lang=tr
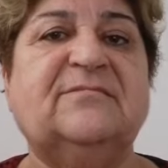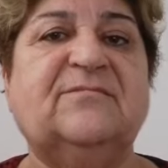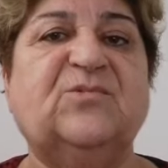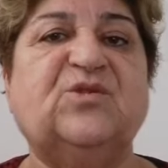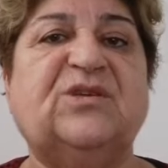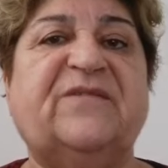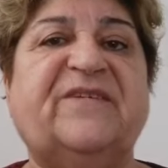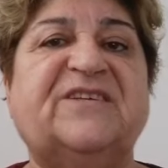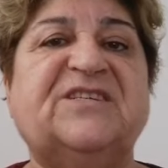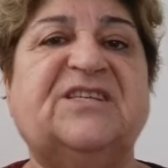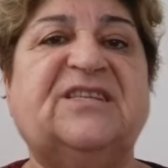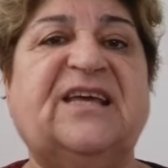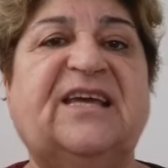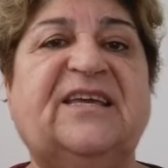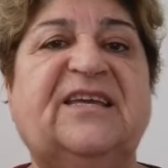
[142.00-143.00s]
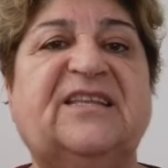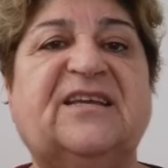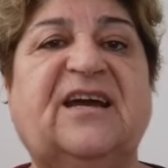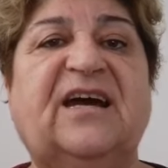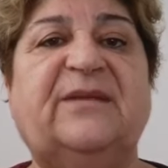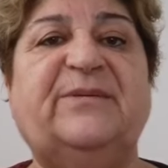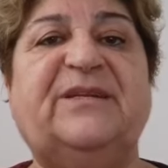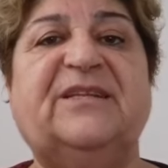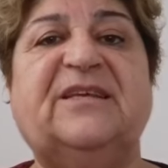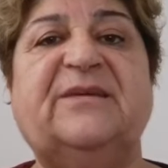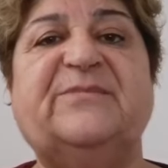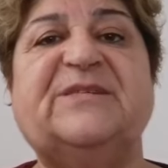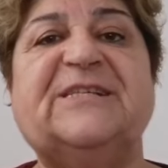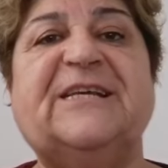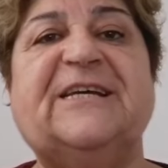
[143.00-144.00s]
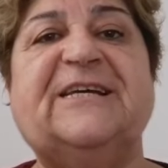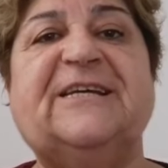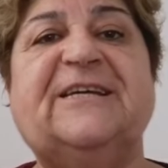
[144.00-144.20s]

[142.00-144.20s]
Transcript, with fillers: Mustafa cidden git kalbini temizle.